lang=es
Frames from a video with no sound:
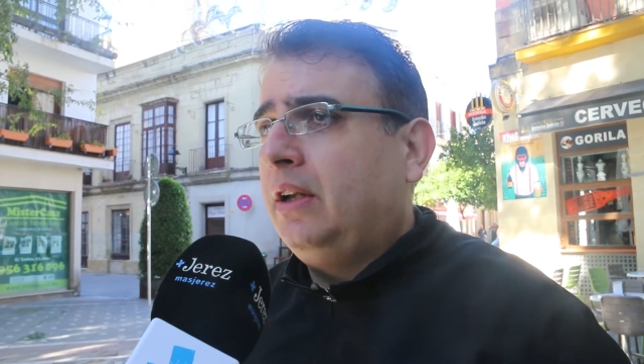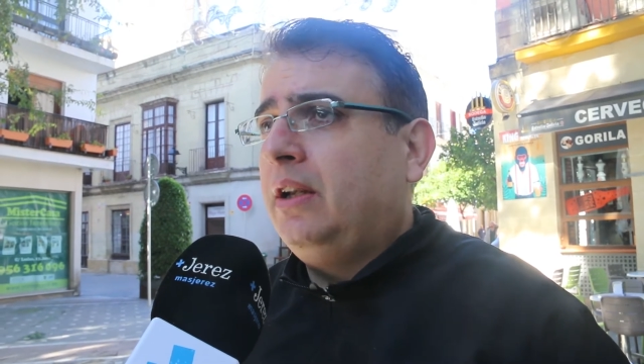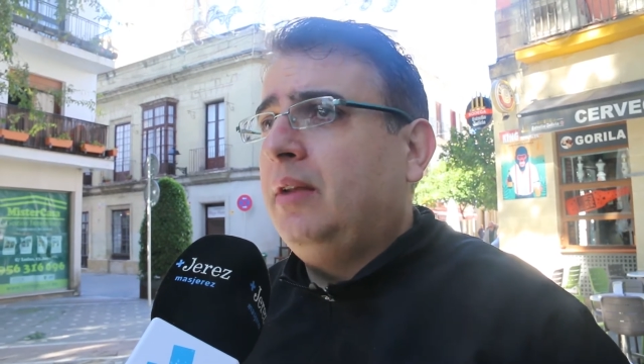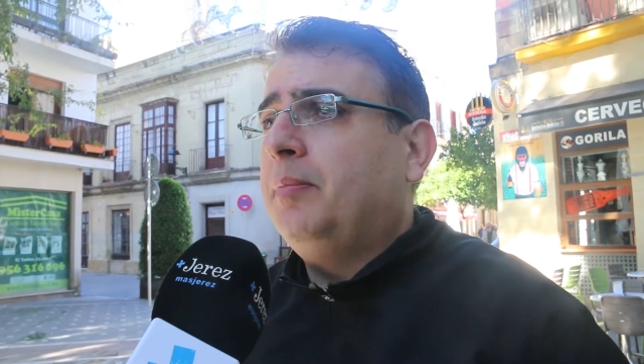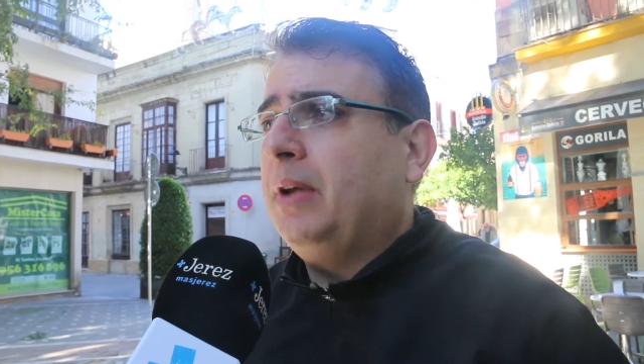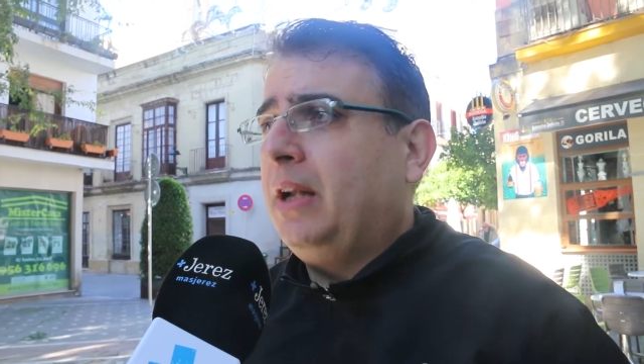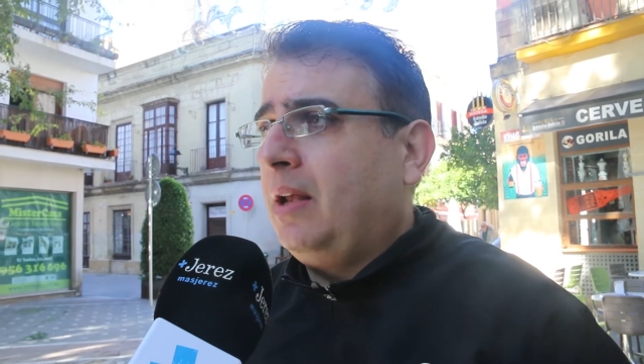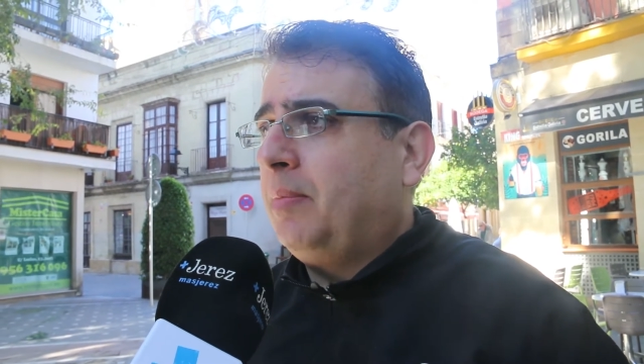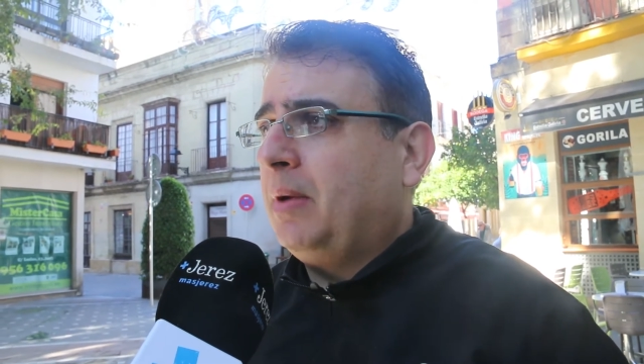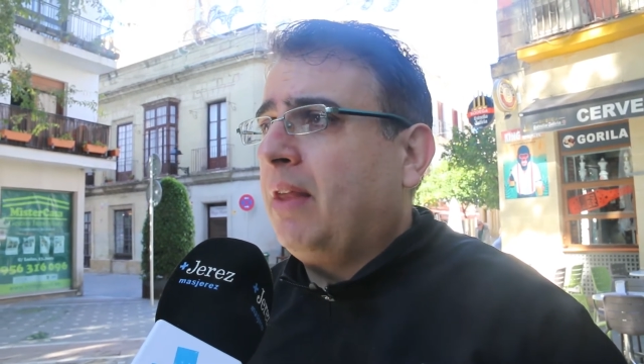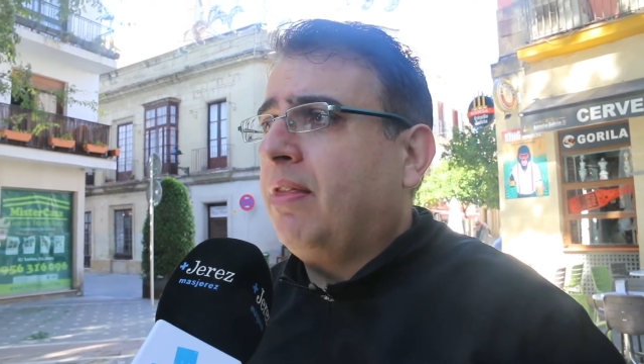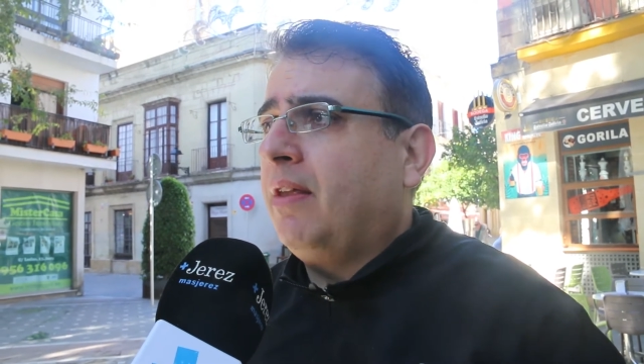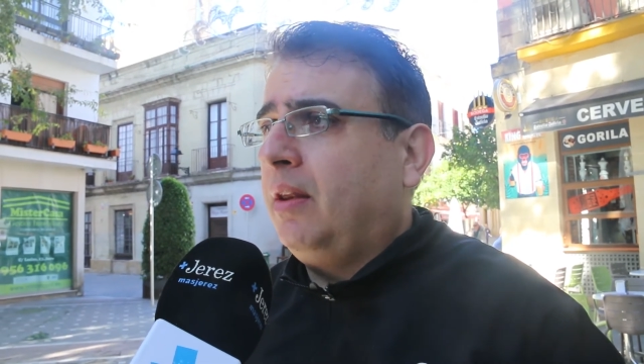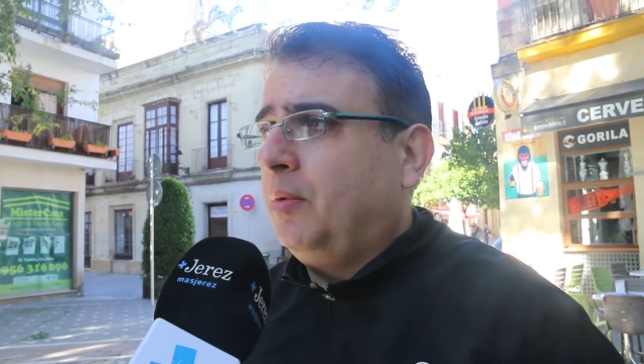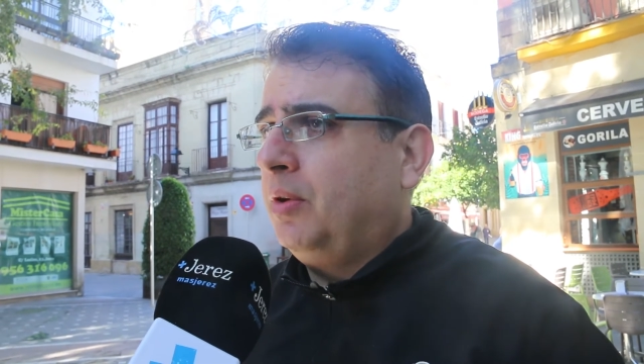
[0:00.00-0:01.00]
limpiar la
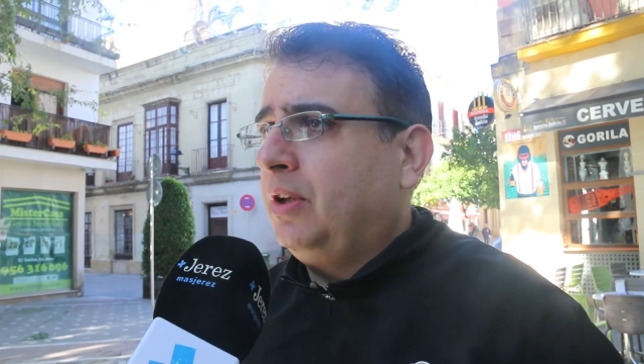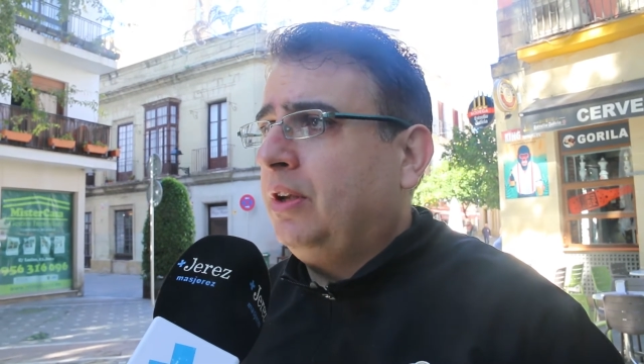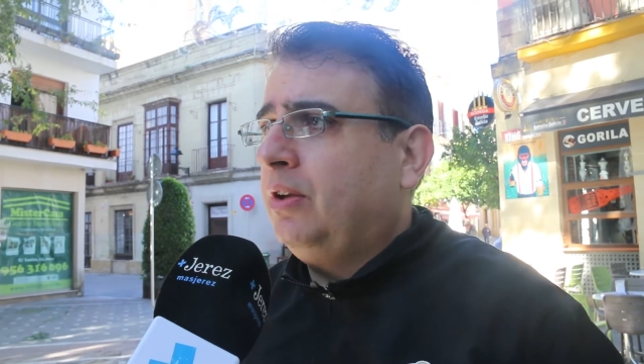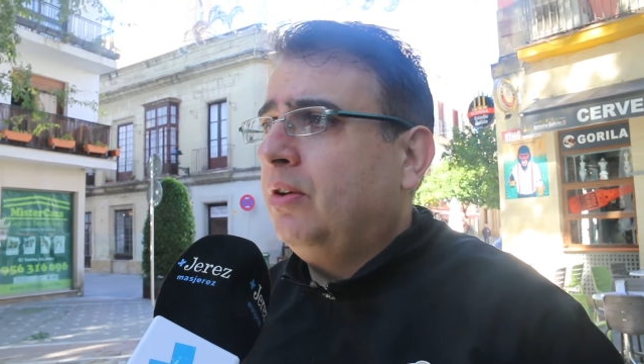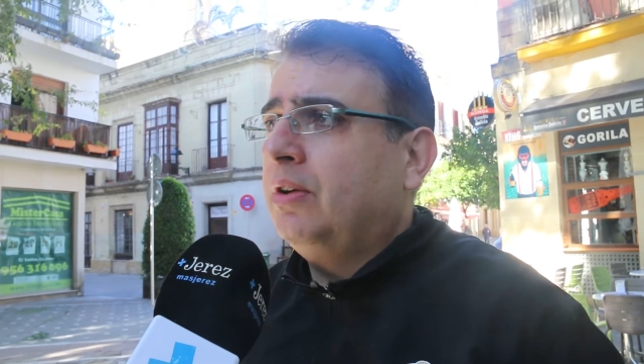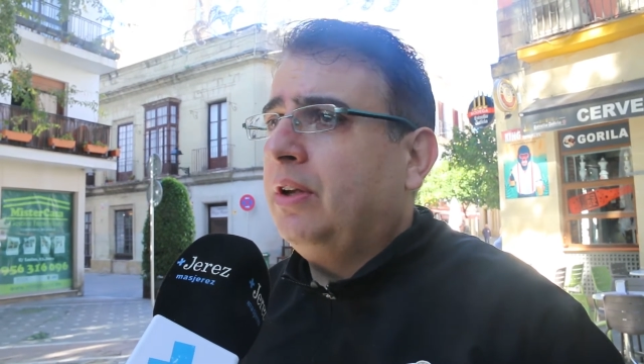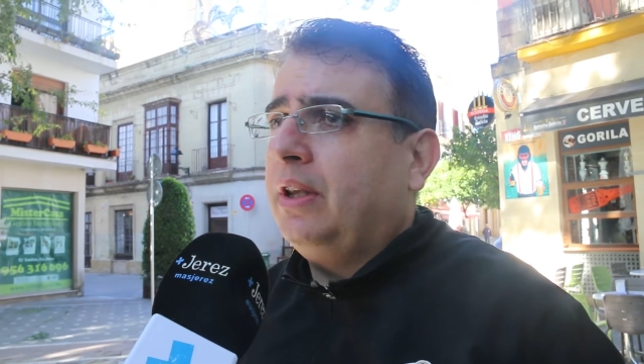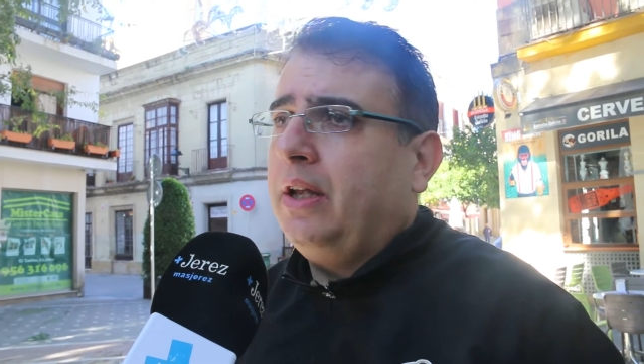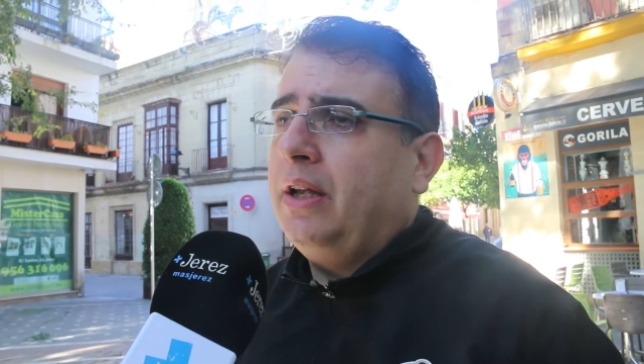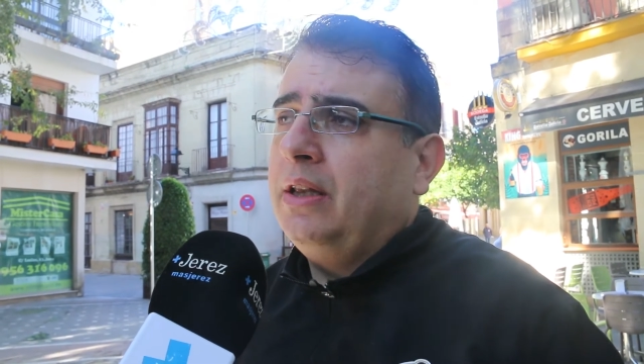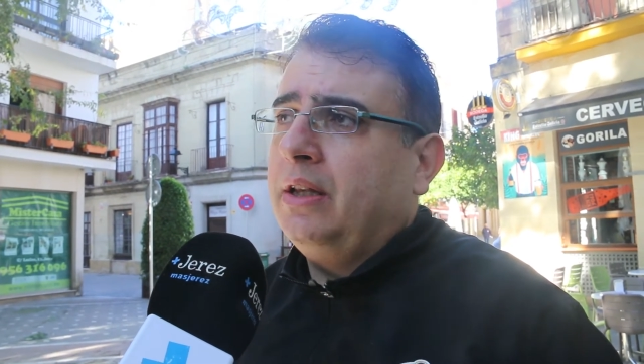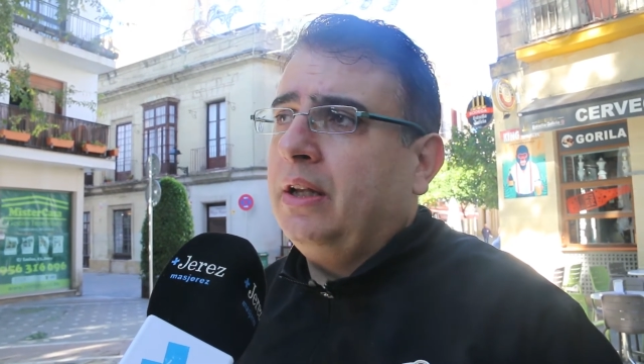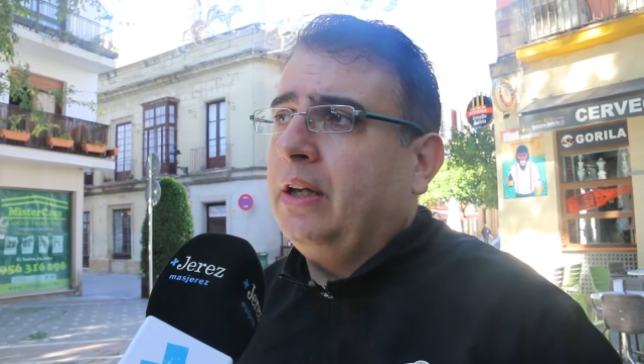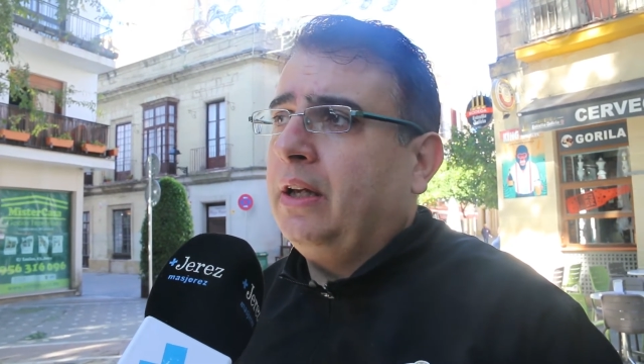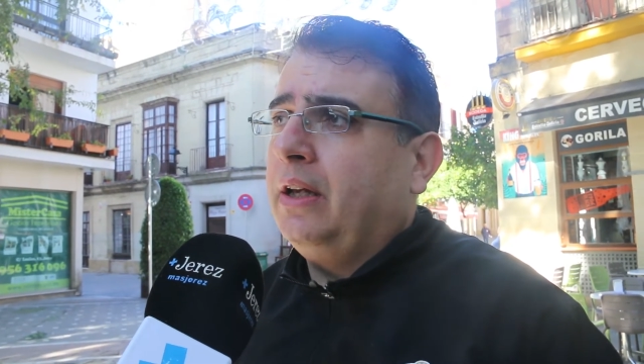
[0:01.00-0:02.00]
plaza de botellones, de
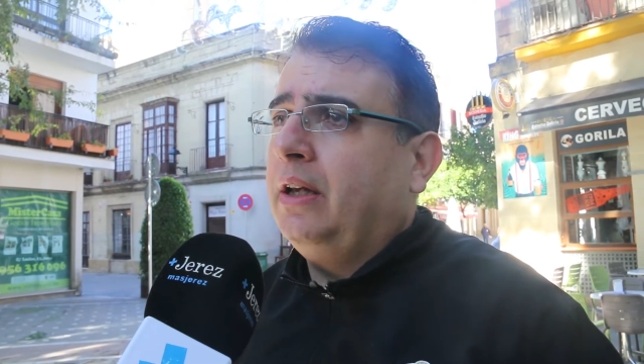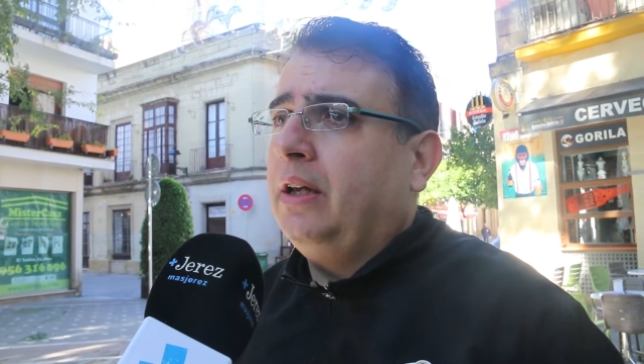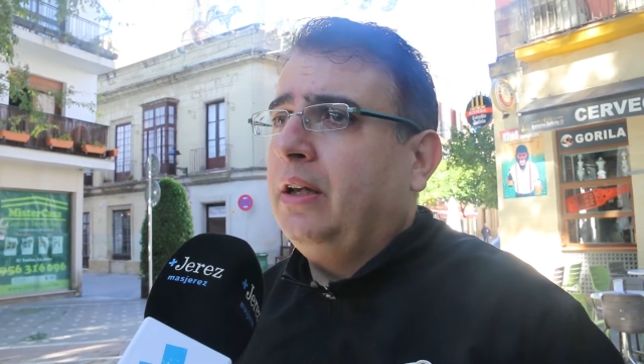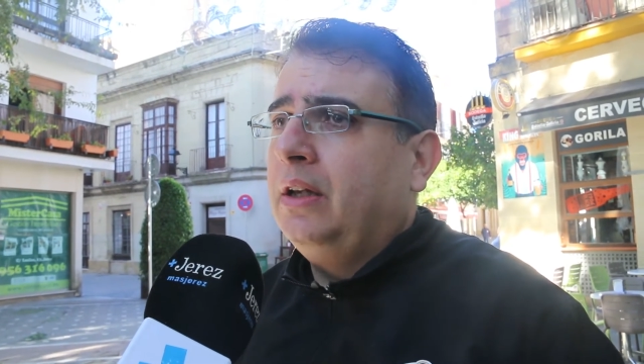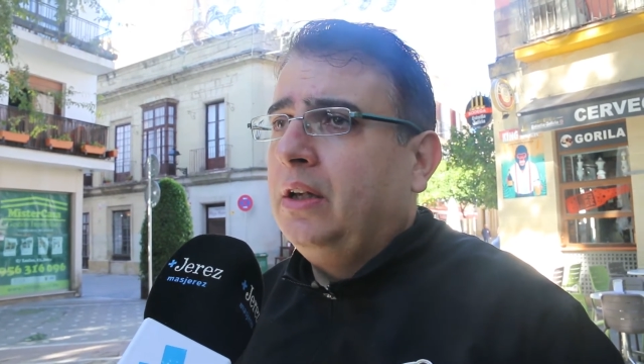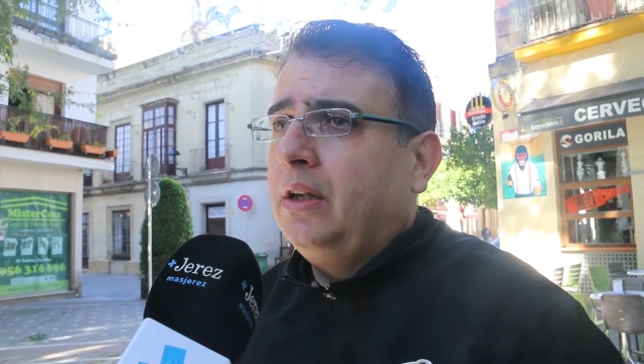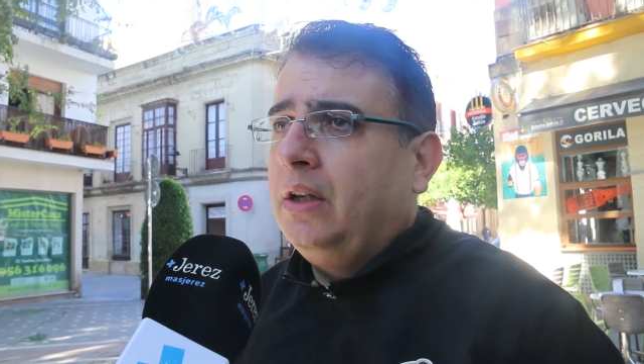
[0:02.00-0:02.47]
gente que,